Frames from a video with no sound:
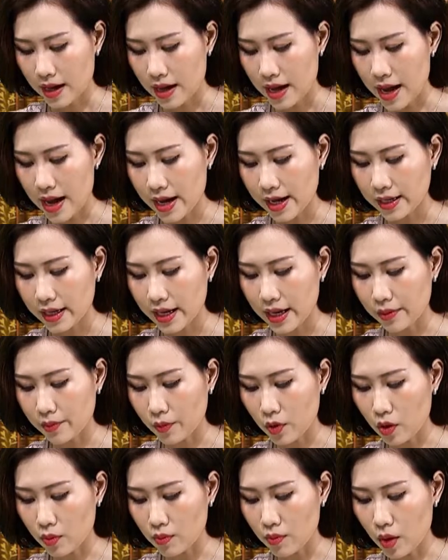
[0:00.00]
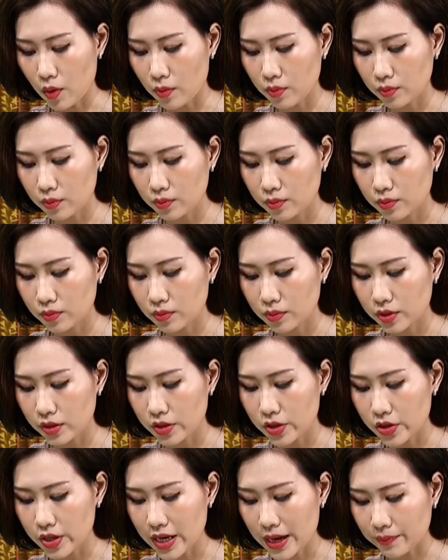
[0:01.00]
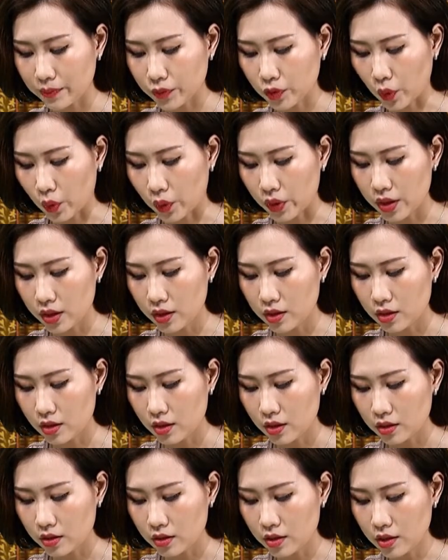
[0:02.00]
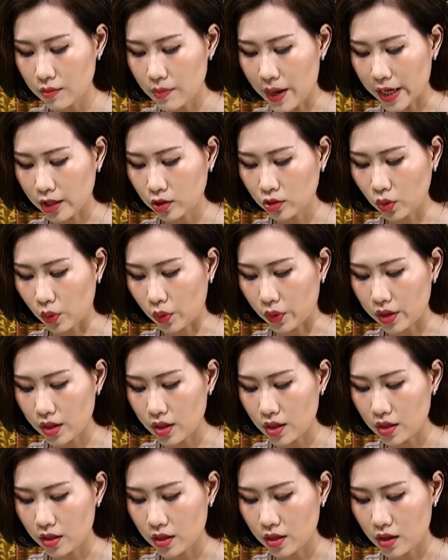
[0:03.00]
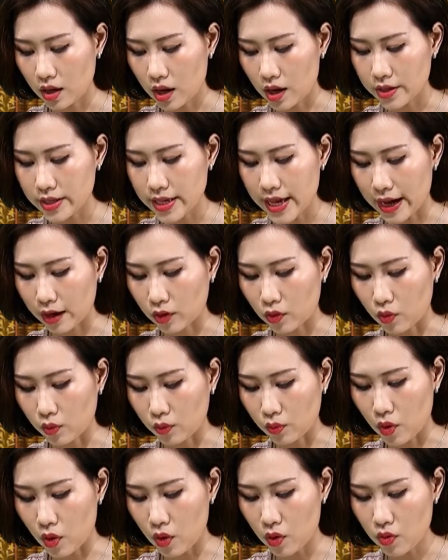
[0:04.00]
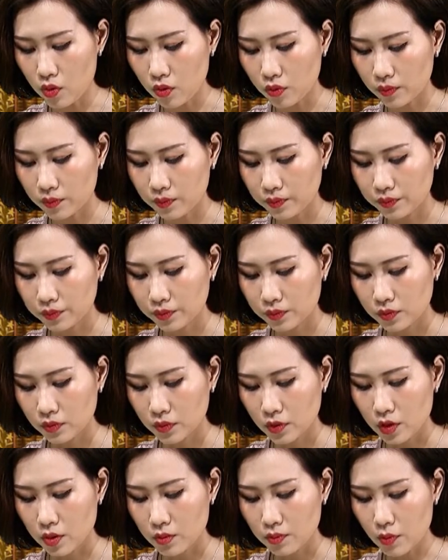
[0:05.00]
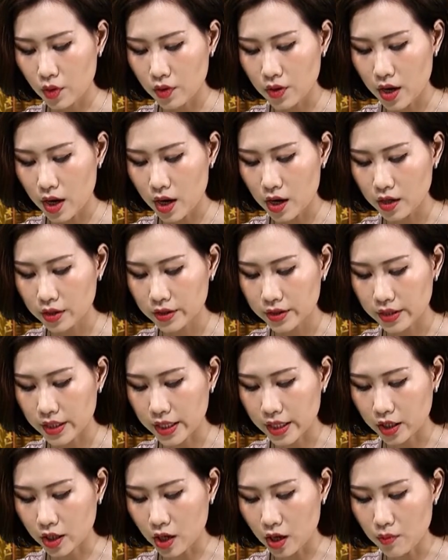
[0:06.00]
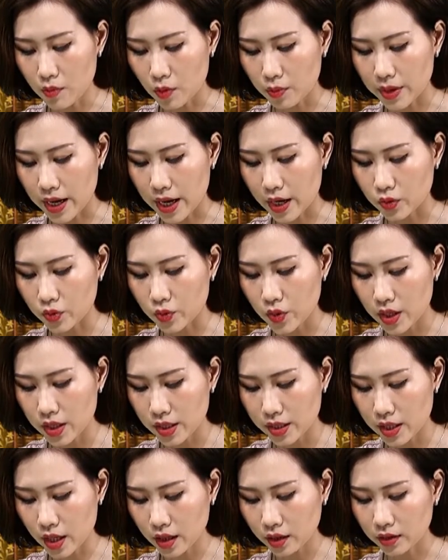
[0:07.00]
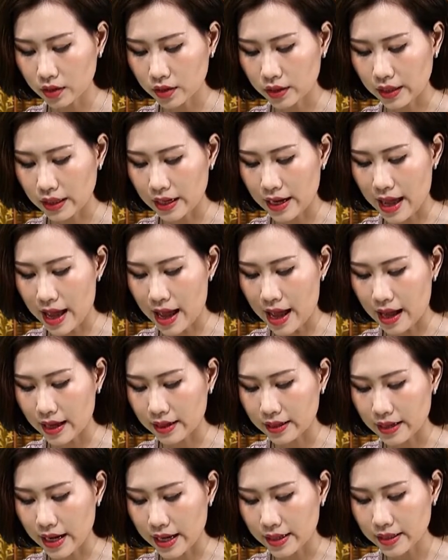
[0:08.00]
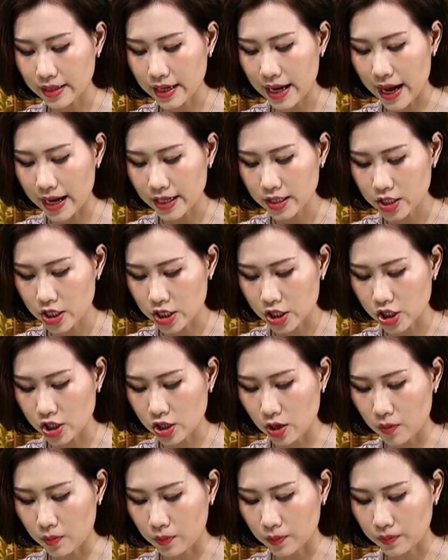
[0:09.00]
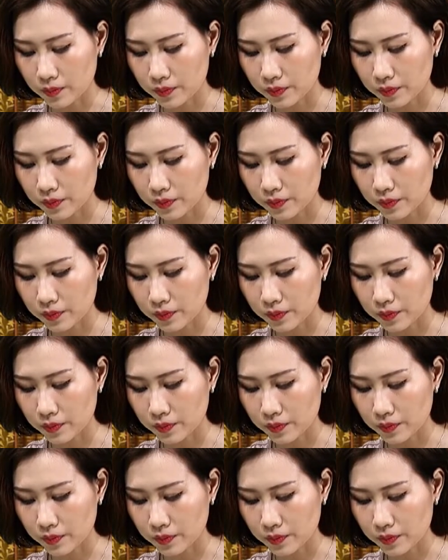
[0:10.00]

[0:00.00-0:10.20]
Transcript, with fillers: Hai anh em con bóng, đứa 5 tuổi, đứa 7 tuổi ở nhà cùng bố. Bố nó chỉ có một nghề duy nhất là đánh cá trên sông.